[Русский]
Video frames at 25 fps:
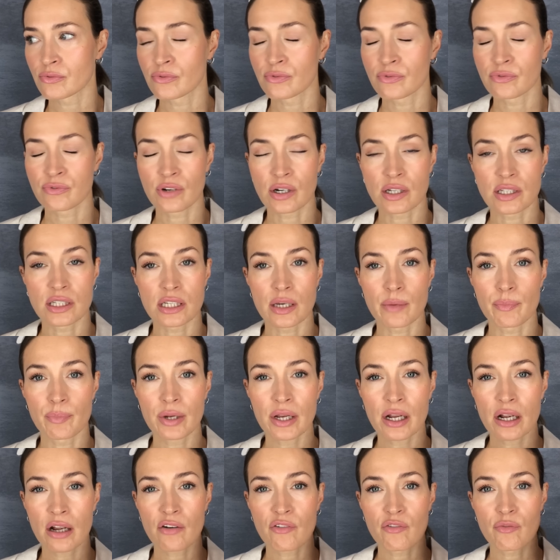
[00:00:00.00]
в конце
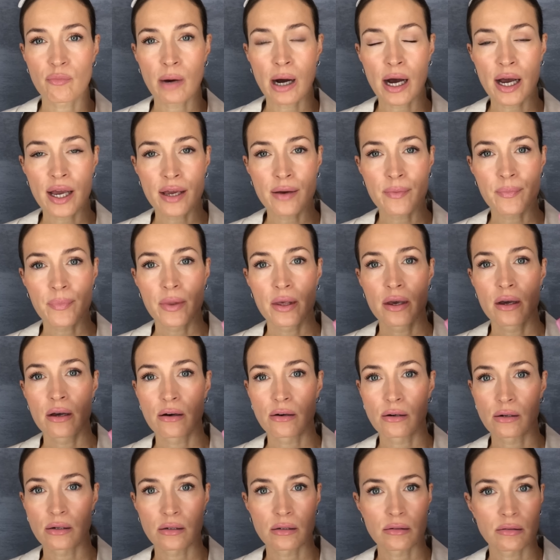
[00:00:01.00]
апреля, в мае
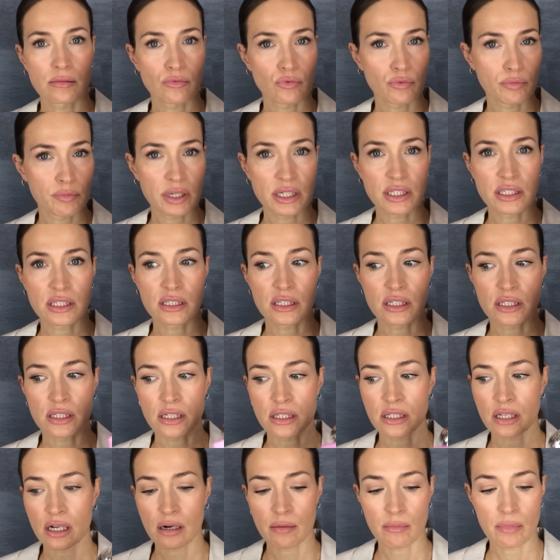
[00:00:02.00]
э, уместен
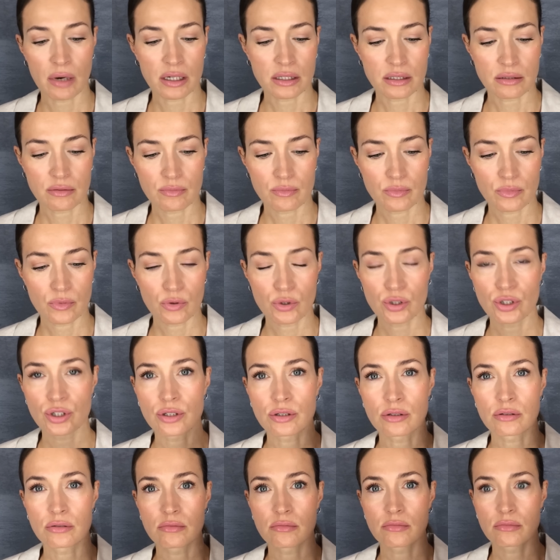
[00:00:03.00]
этот аромат.
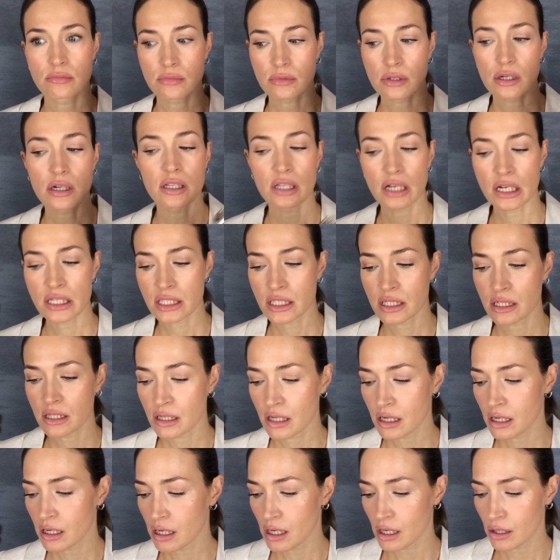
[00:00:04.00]
Очень
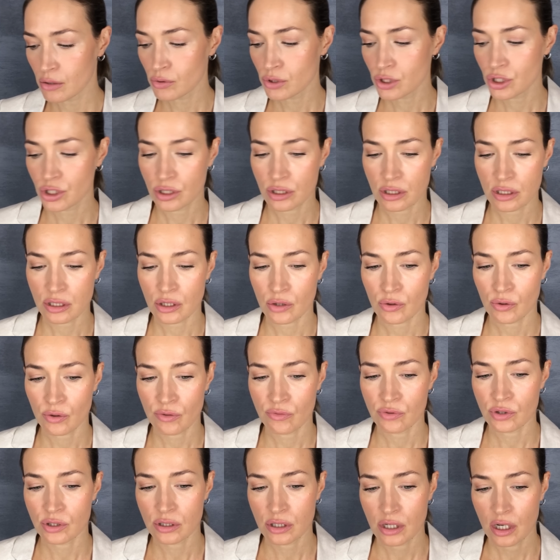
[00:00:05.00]
классный, хороший такой
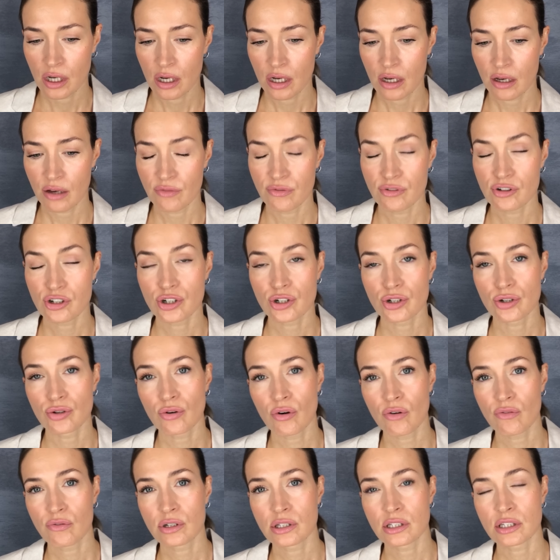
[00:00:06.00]
вот
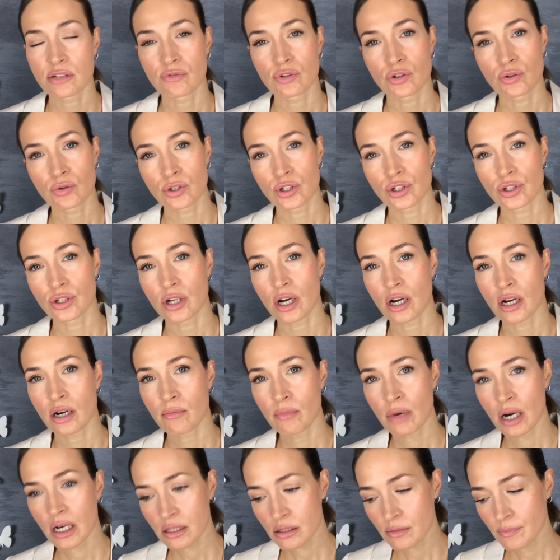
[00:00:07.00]
вишневый цветочный
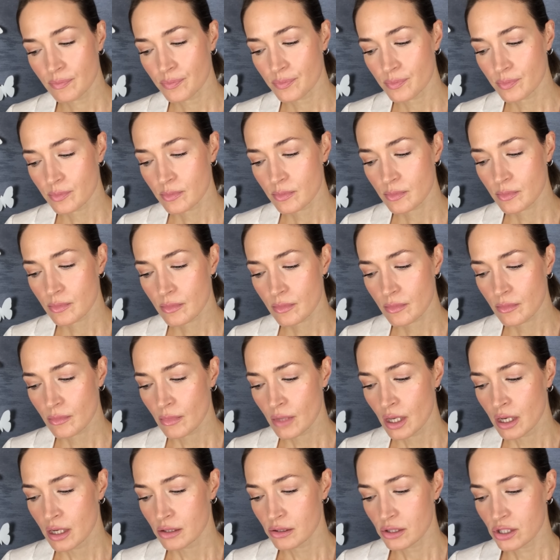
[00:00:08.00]
аромат.
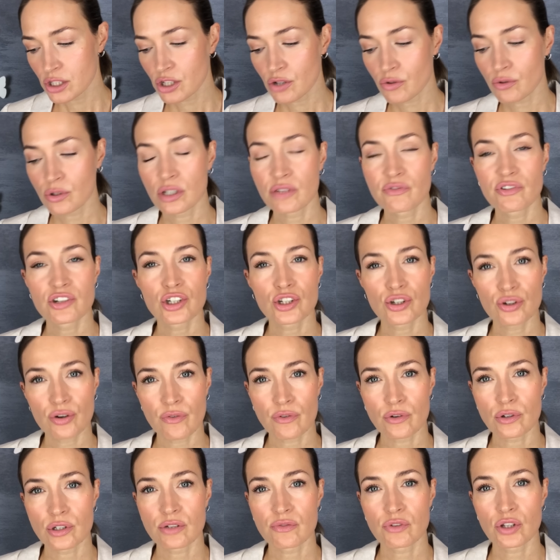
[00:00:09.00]
Точнее, он не
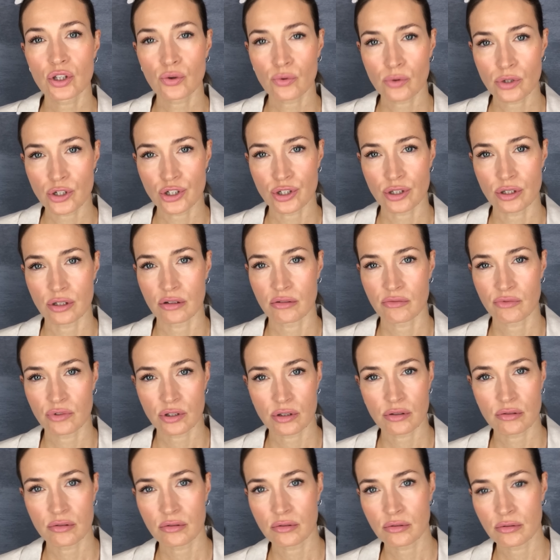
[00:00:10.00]
вишневый, он цветочный, вот
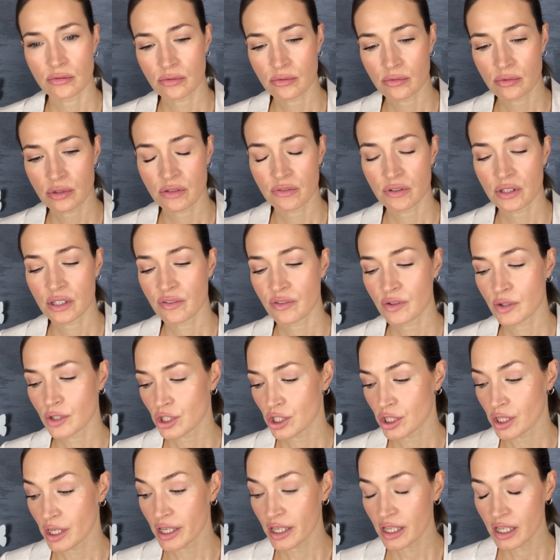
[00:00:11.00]
э, цветы
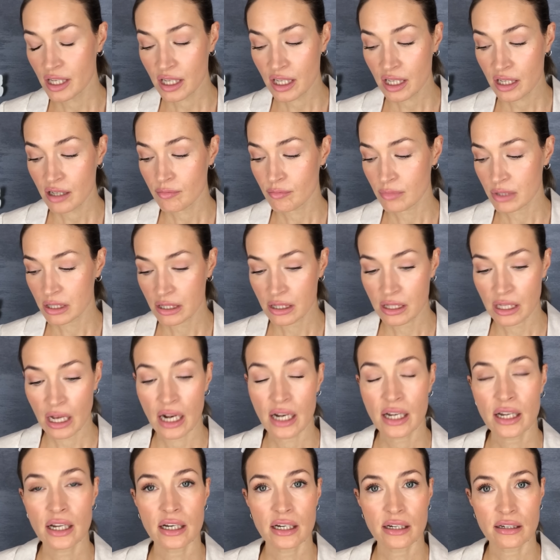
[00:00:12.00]
вишни. И
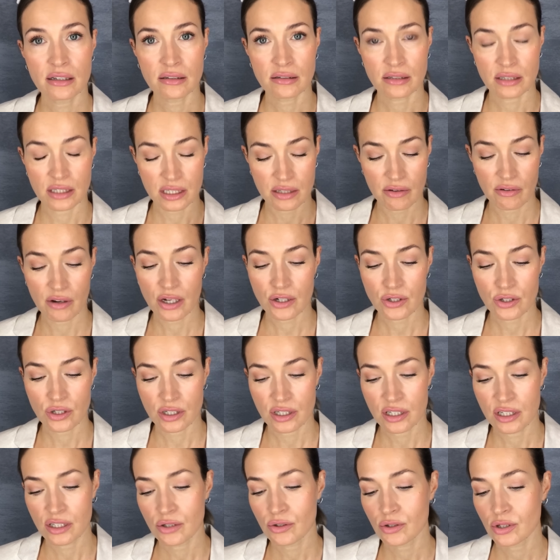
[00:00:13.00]
миндальная составляющая
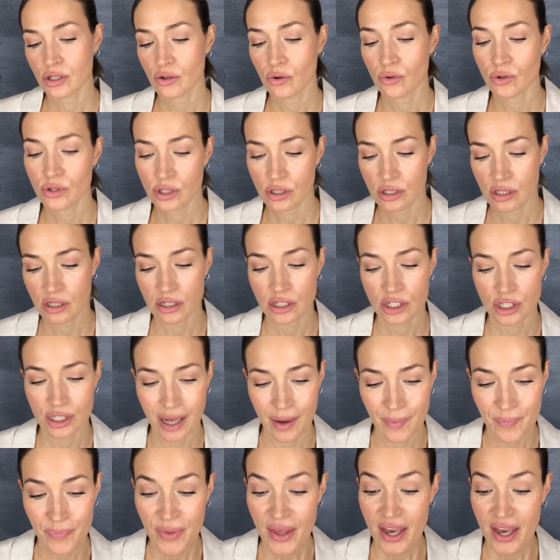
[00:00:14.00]
здесь тоже очень слышна.